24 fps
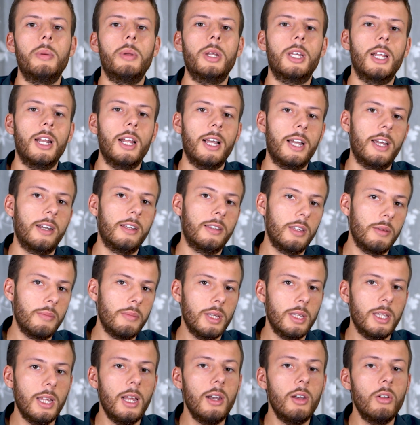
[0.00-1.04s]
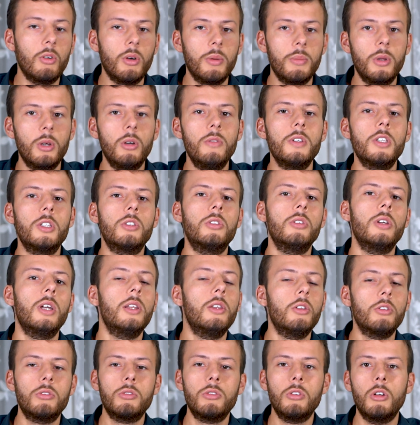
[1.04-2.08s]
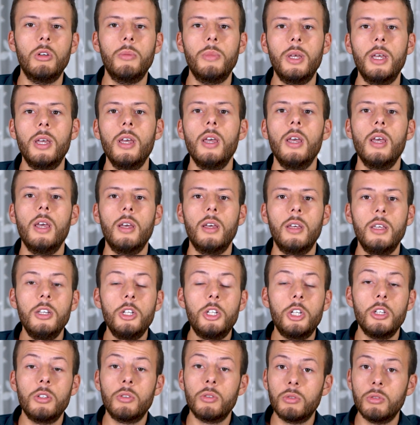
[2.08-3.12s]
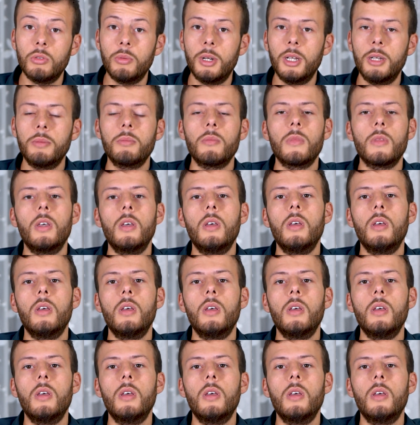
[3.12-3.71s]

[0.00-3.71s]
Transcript: perché la carta è in metallo, come abbiamo visto, e ha il nostro nome inciso sopra.